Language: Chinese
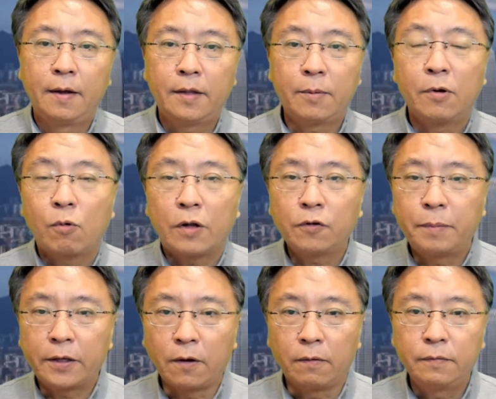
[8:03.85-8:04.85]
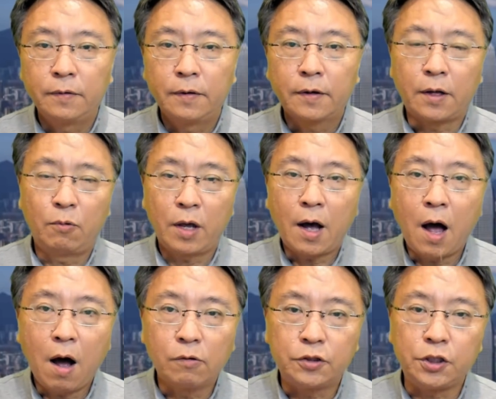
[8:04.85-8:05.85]
那么，观众朋友可能会
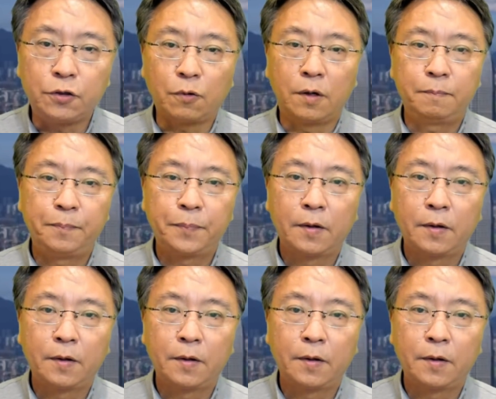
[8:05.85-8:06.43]
好奇说，